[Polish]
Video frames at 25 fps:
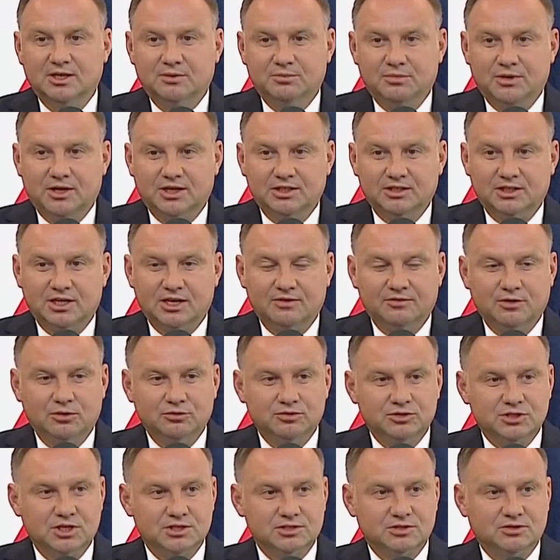pan Rafał
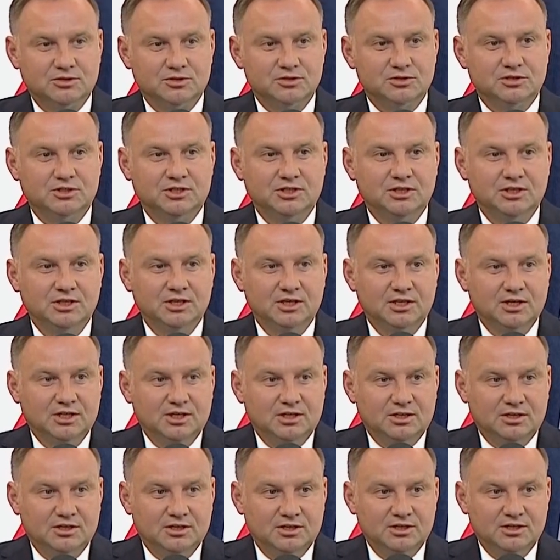Trzaskowski
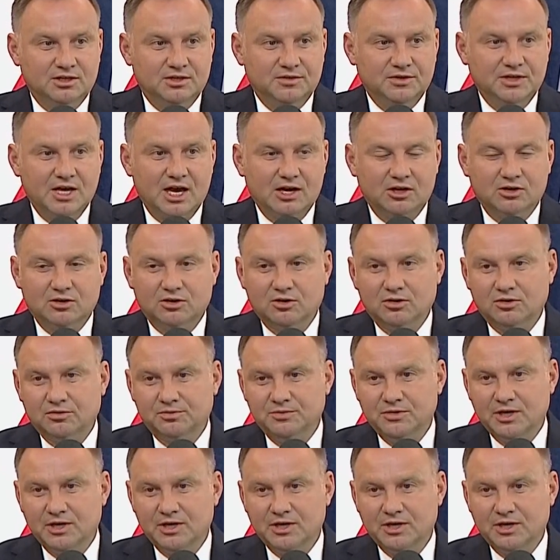E, jako,